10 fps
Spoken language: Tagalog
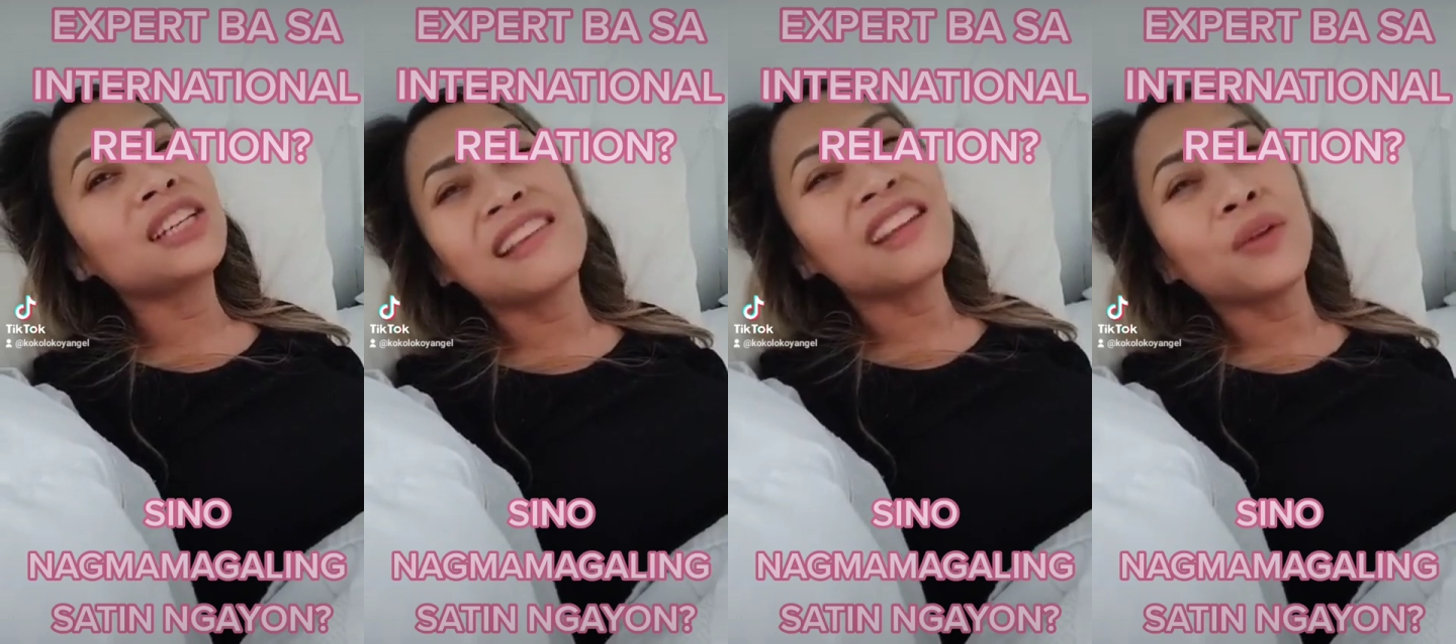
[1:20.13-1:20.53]

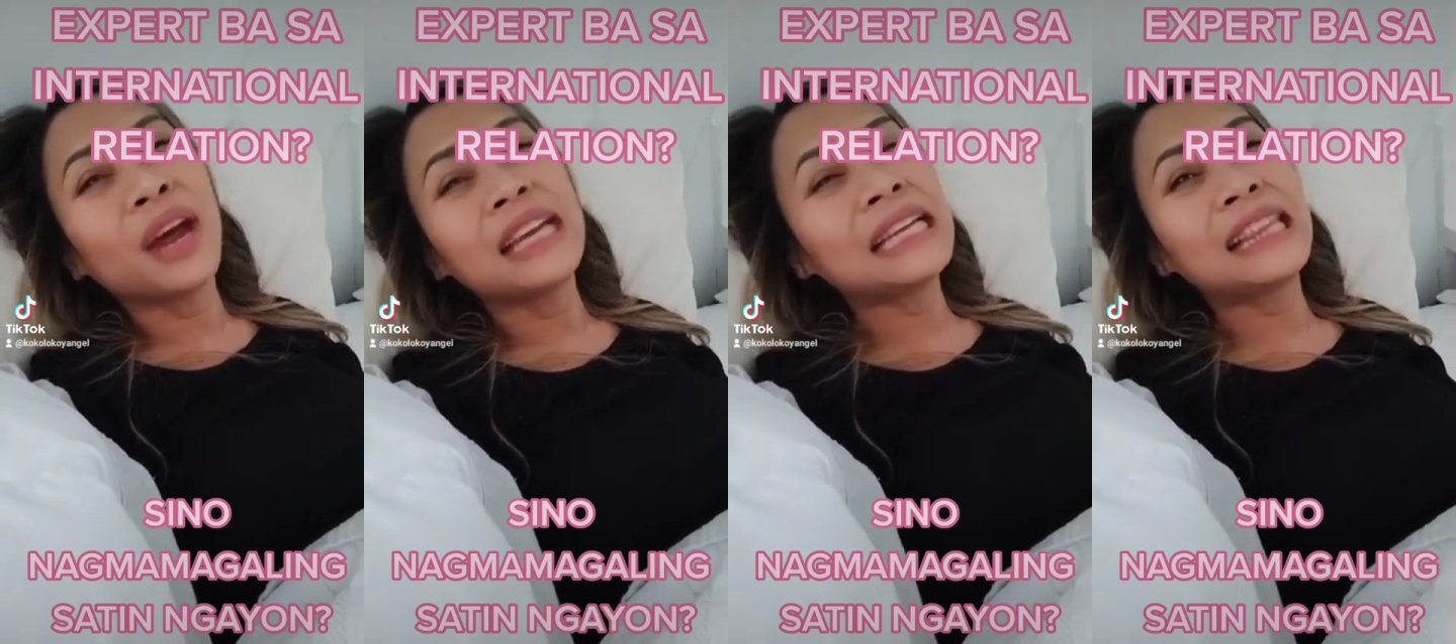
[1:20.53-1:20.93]
doesn't know
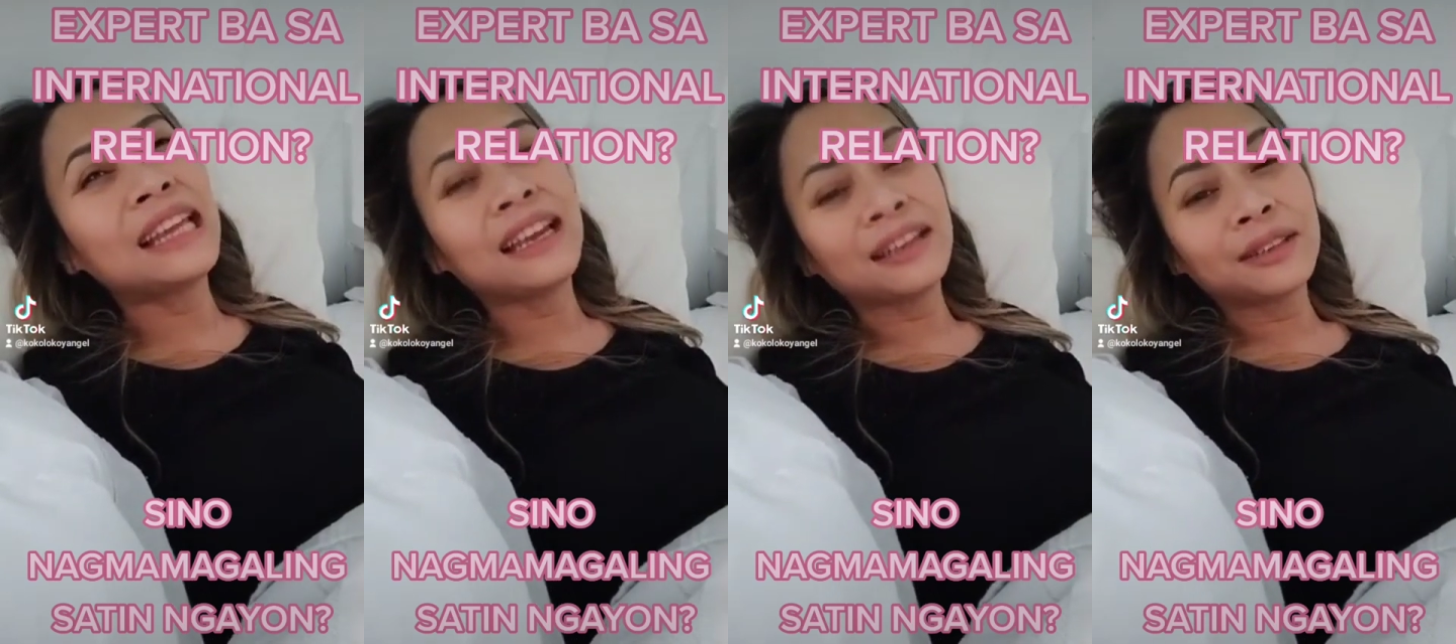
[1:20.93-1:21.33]

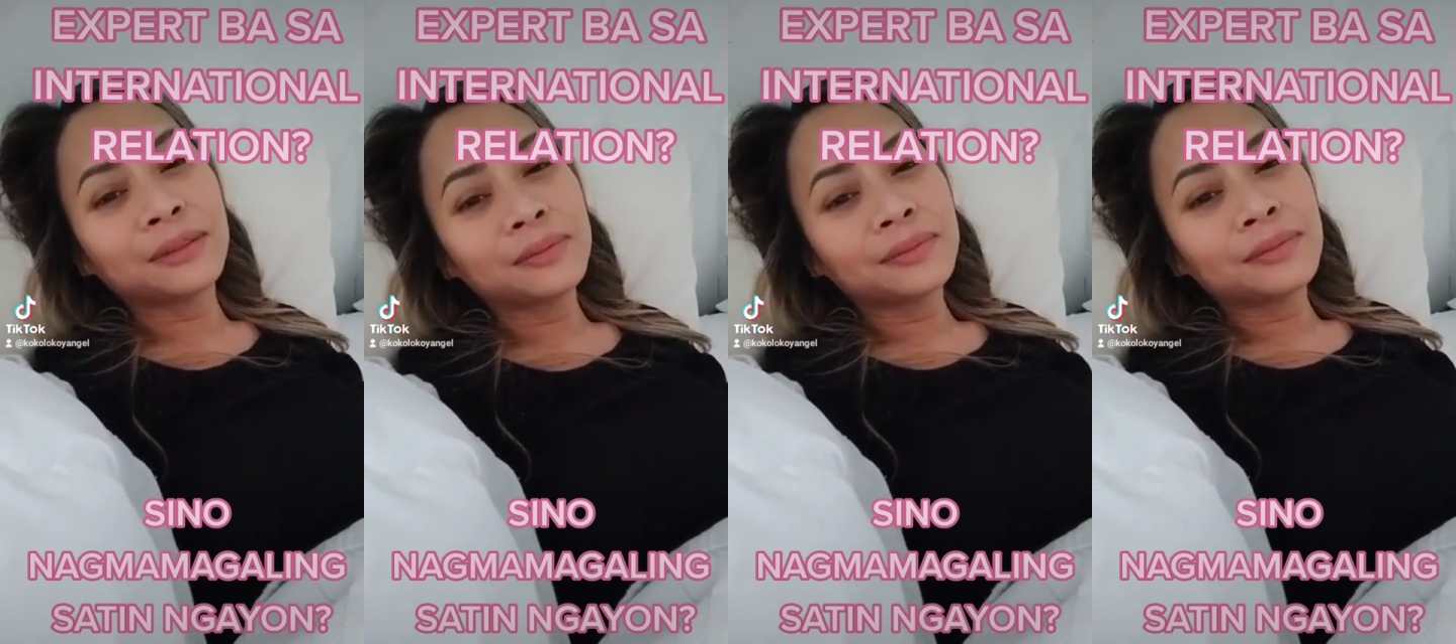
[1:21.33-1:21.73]
anything.
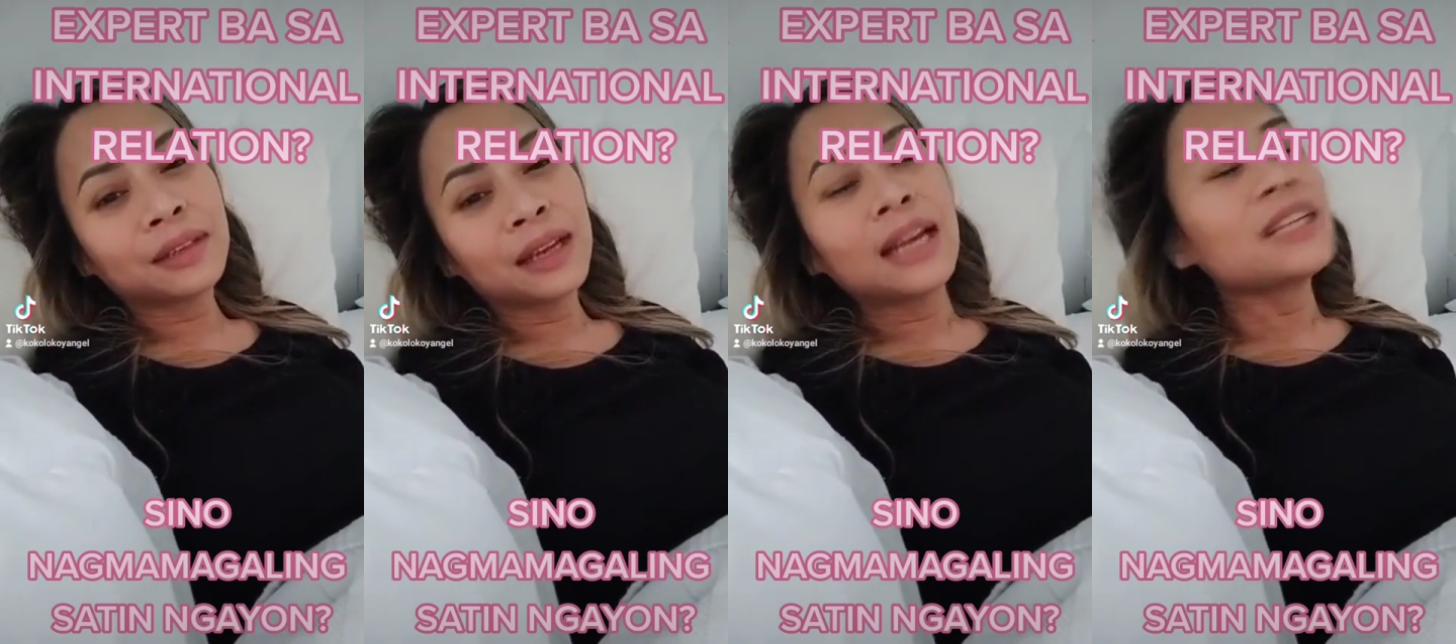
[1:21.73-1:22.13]

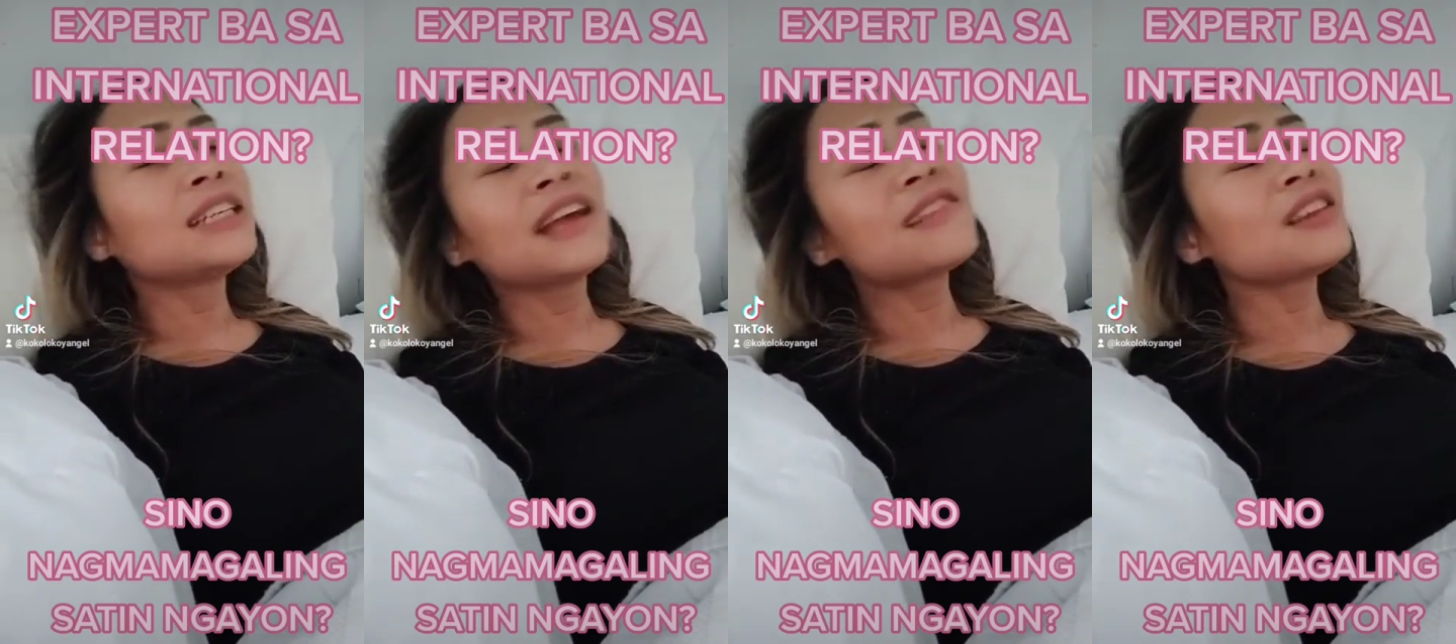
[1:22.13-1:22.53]
She
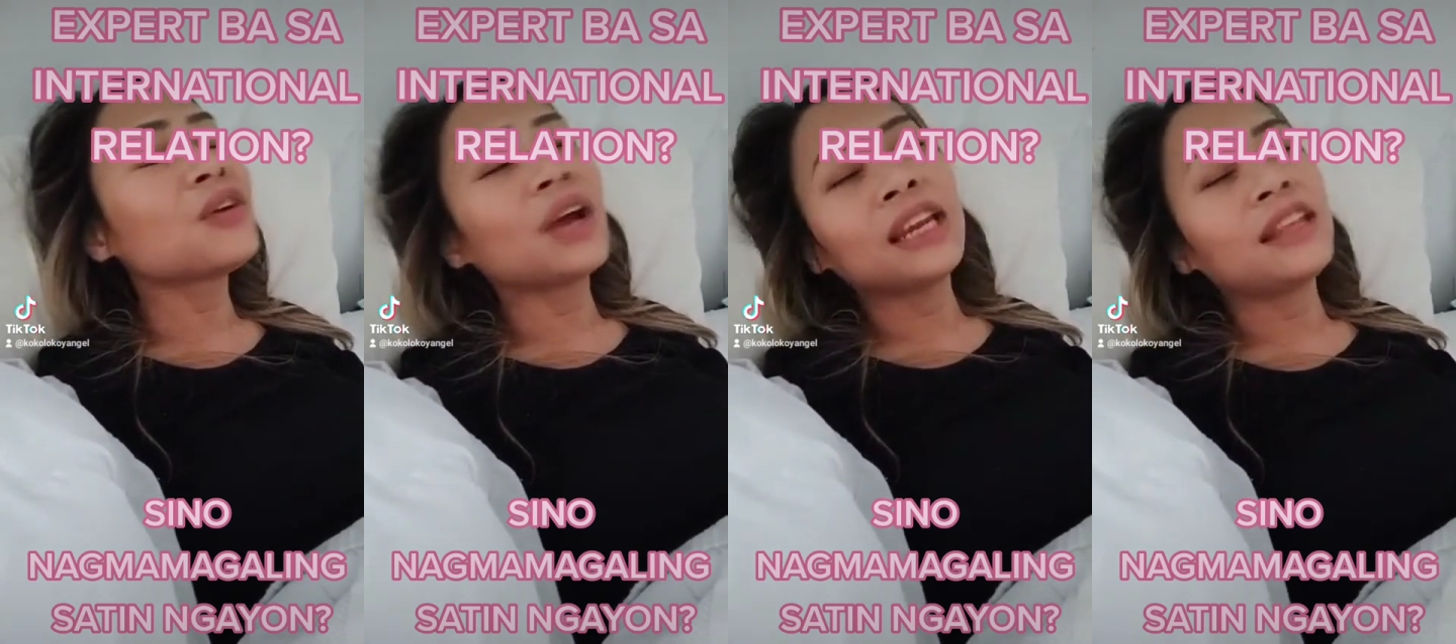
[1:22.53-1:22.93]
doesn't
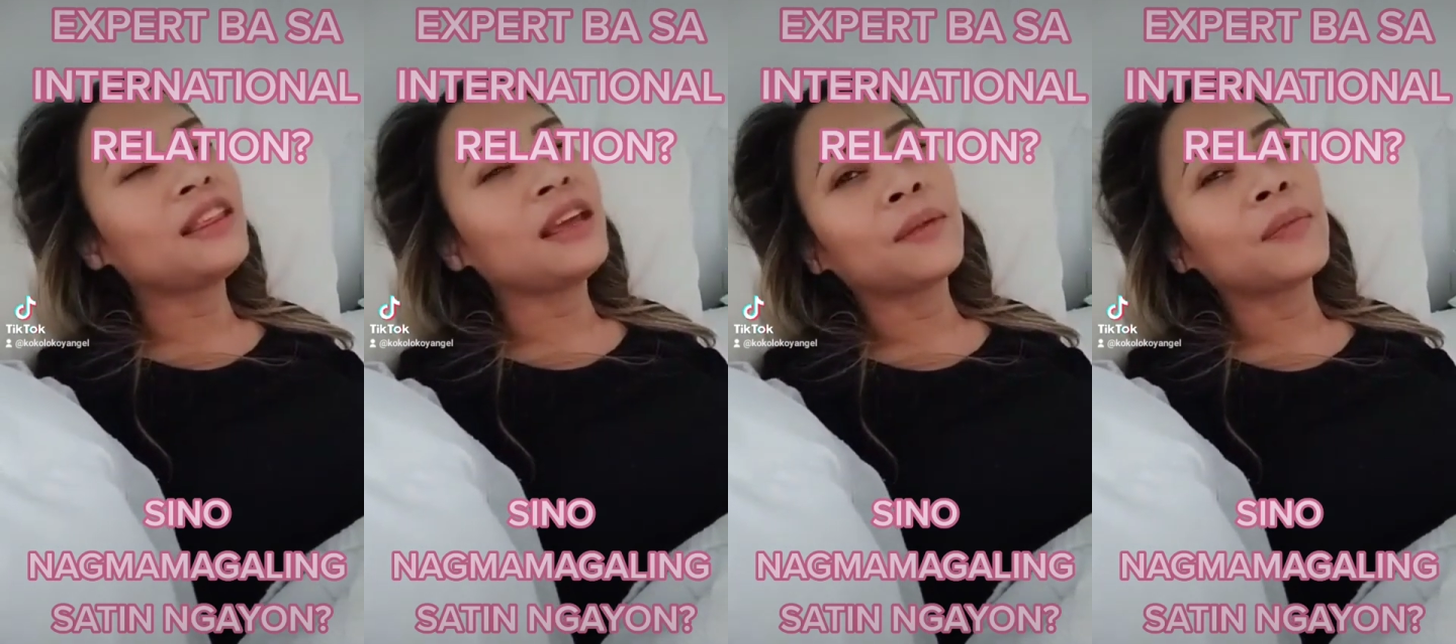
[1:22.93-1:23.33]
know
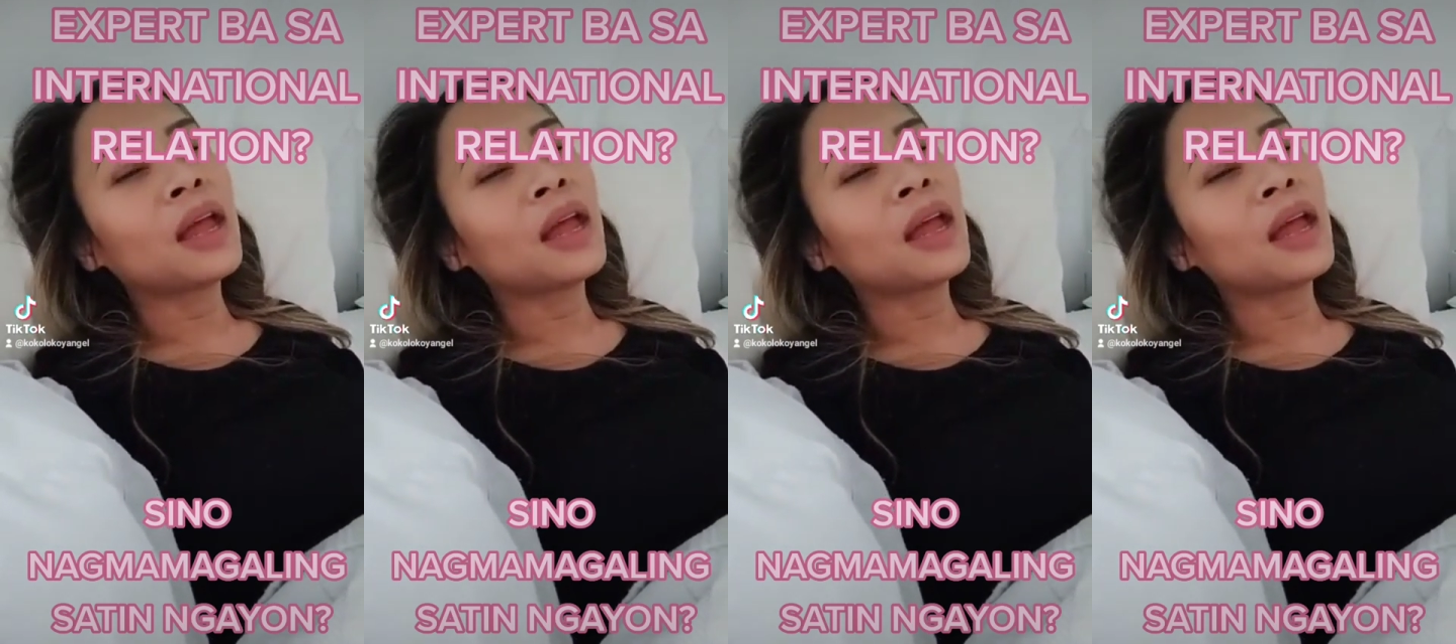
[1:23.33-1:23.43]
anything.